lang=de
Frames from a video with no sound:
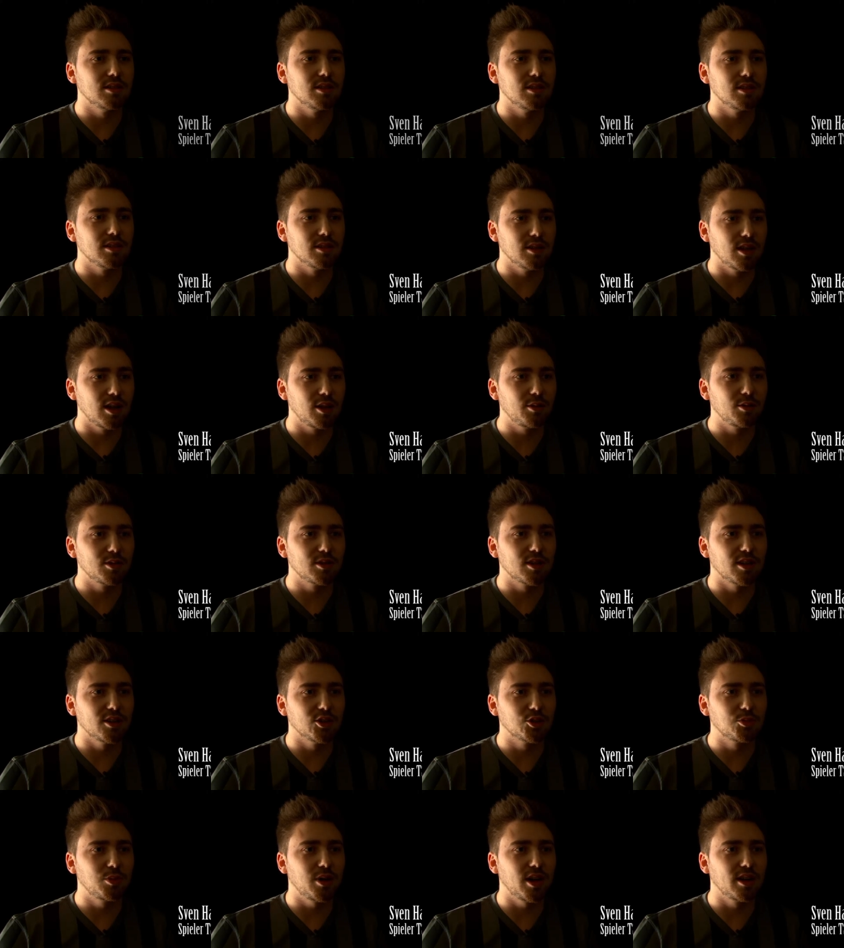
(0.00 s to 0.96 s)
ich ein halbes
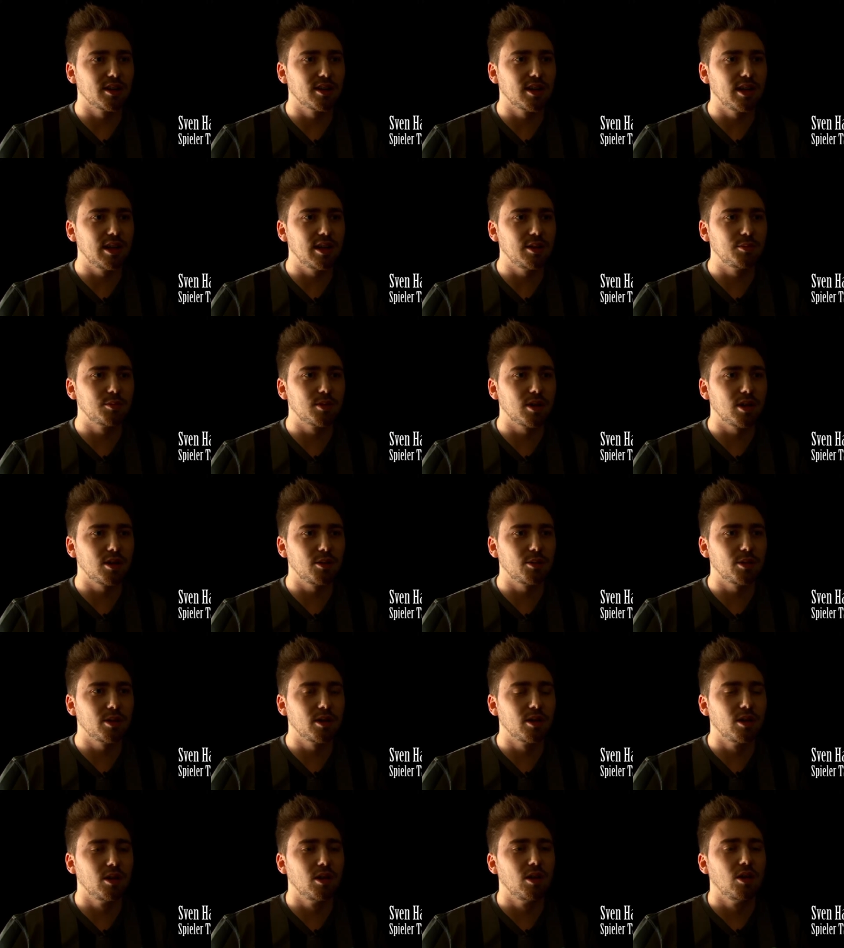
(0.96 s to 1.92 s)
Jahr in Spanien gelebt
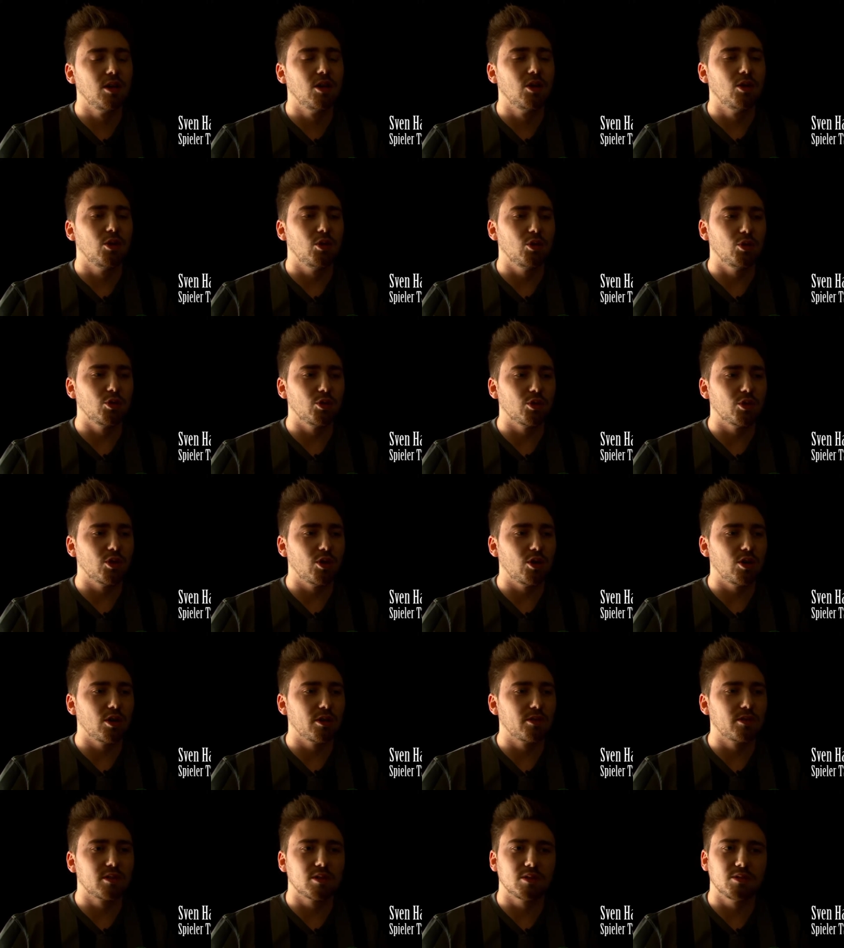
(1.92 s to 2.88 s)
habe und
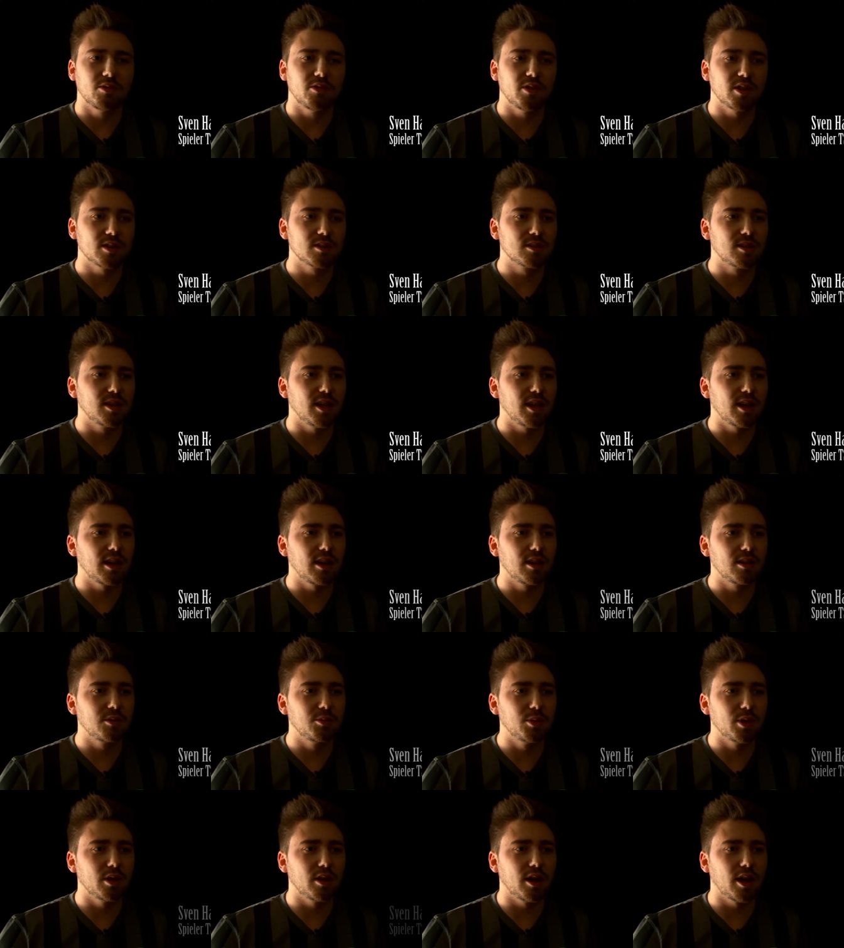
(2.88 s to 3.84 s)
dort fast
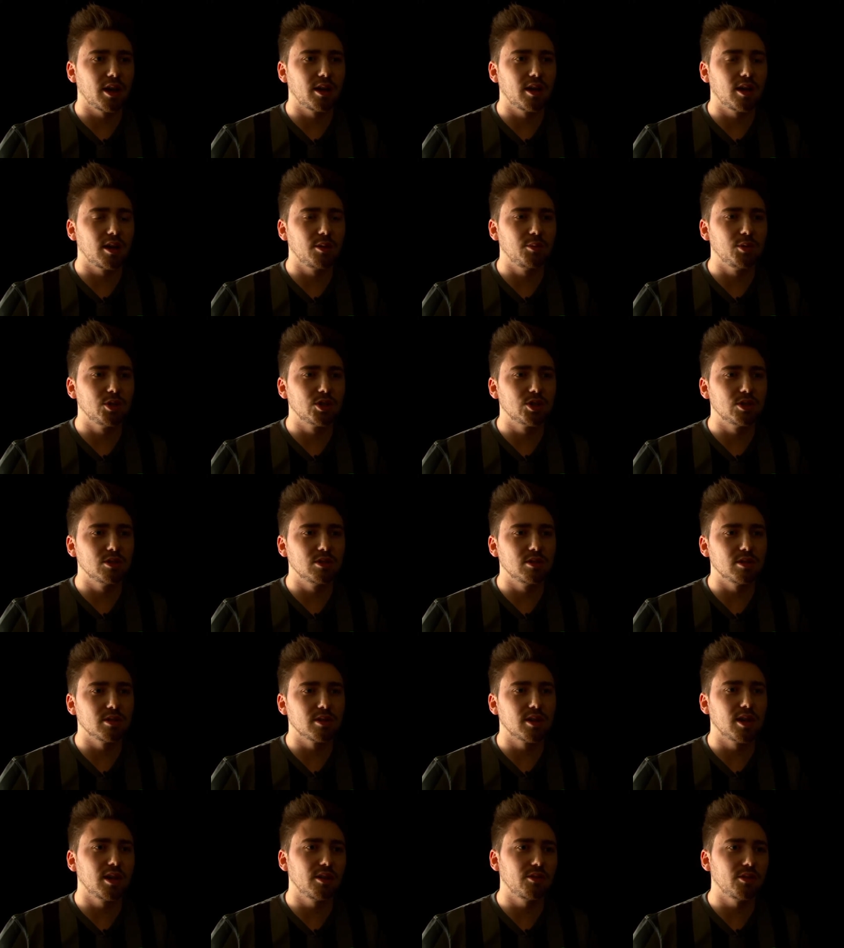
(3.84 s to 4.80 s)
täglich mit den Einheimischen
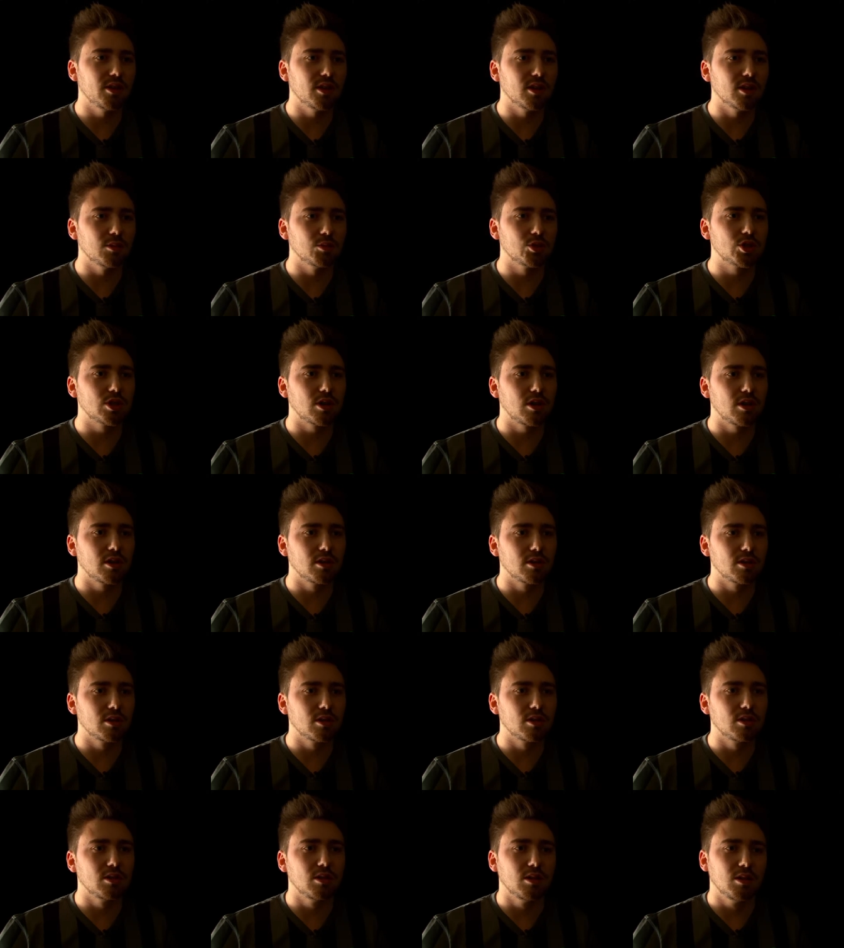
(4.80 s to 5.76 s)
in Käfigen am
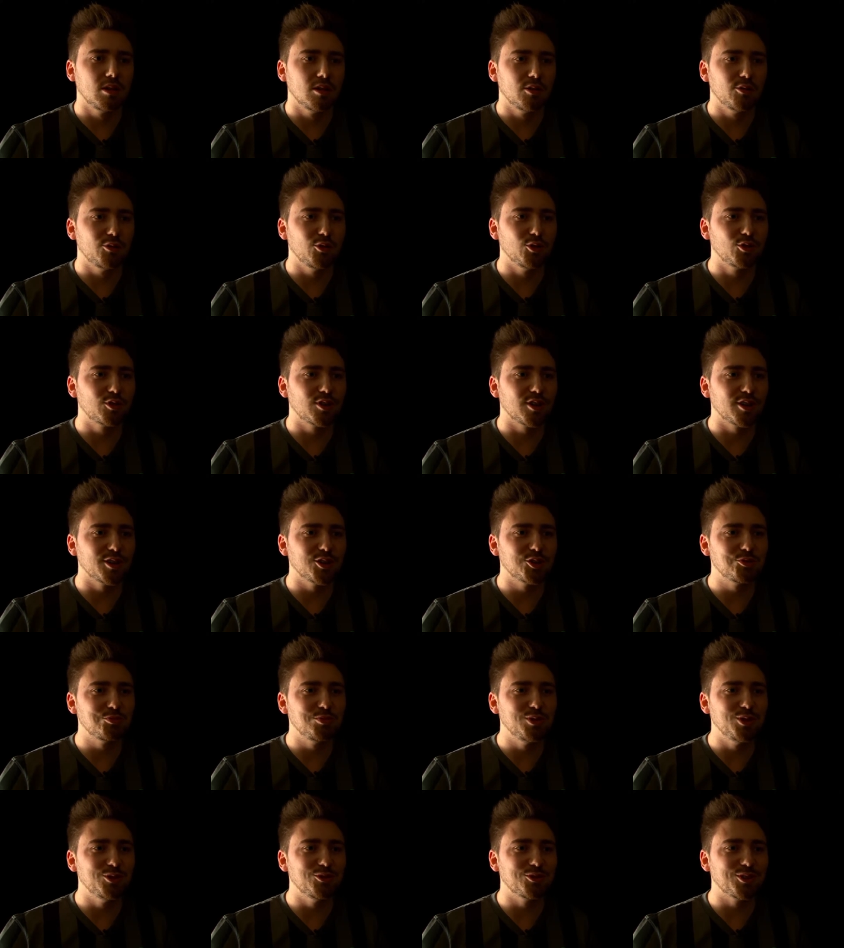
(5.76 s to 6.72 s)
Strand Futsal
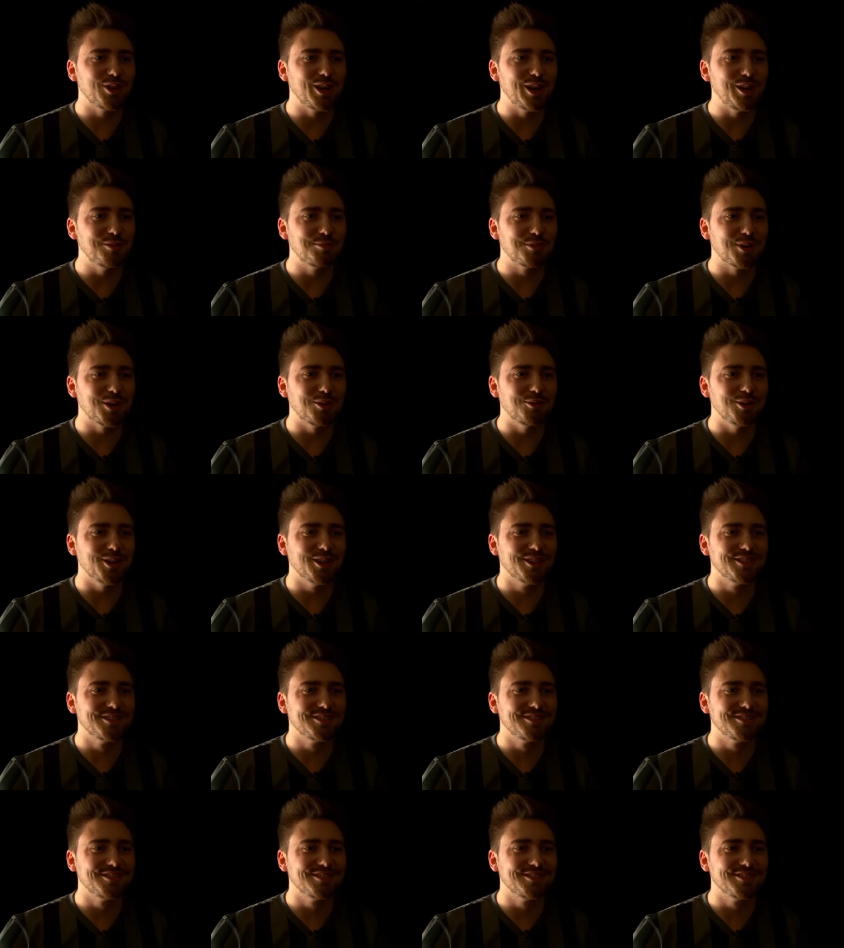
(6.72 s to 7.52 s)
gespielt und gelebt habe.